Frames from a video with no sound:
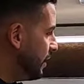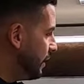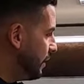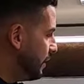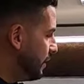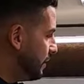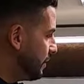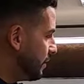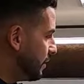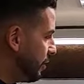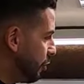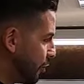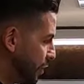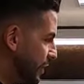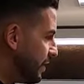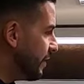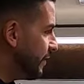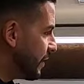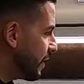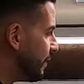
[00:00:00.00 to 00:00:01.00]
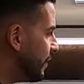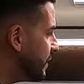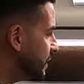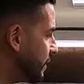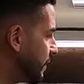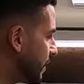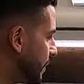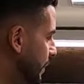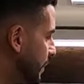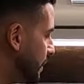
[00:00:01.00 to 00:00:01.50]
eh, lo rende
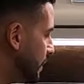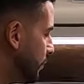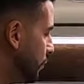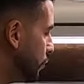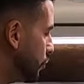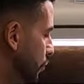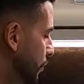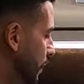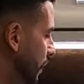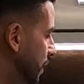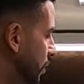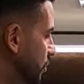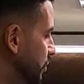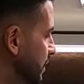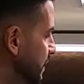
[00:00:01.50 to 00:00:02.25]
veramente veramente molto bello